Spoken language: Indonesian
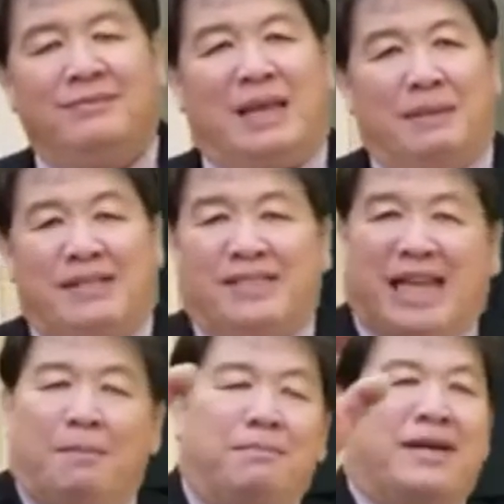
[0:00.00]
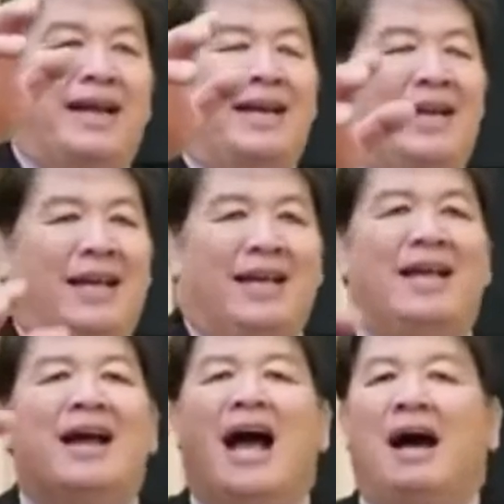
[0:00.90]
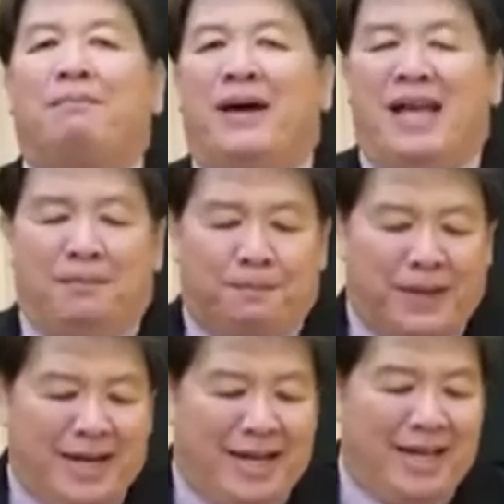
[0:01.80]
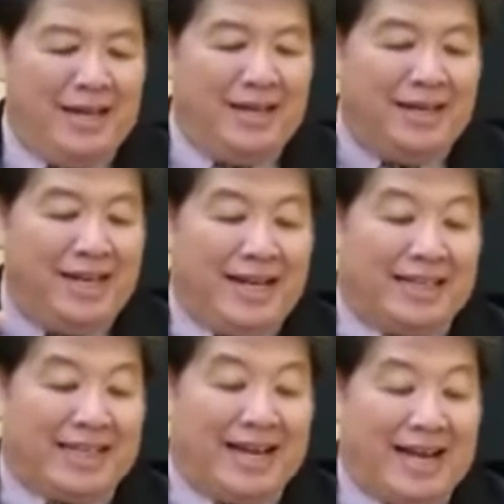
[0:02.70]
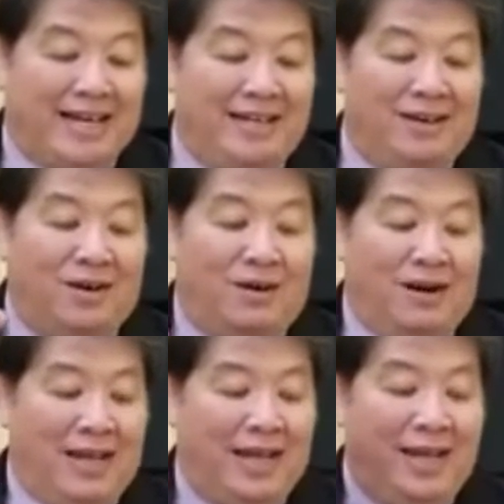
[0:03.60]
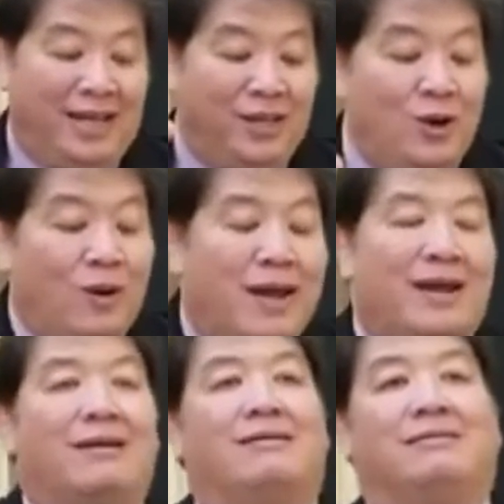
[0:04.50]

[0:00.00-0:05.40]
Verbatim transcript: Tapi camkanlah apa yang pernah dikatakan oleh Yoel.